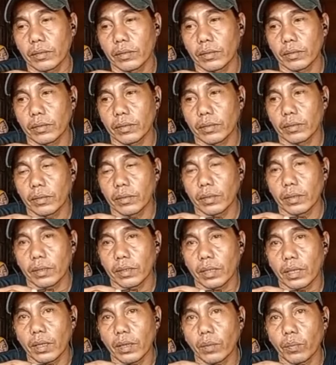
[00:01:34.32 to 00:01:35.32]
Berarti
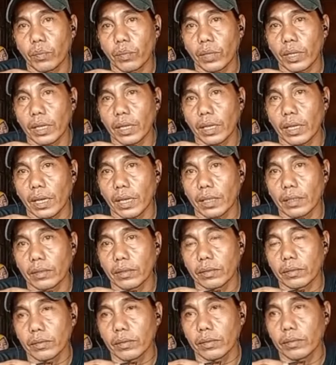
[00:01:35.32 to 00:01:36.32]
selama
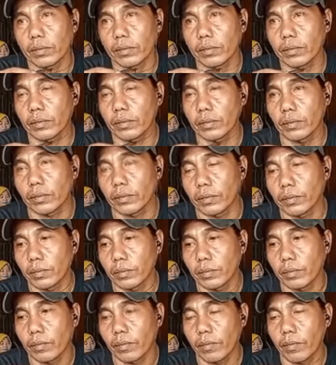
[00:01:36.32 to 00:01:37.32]
sepanjang kehamilan
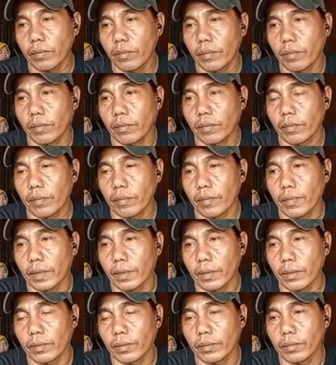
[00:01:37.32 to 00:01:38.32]
ini uh,
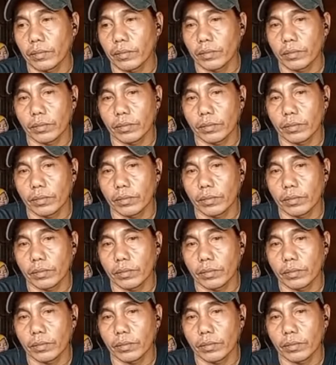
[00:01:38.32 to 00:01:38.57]
memang belum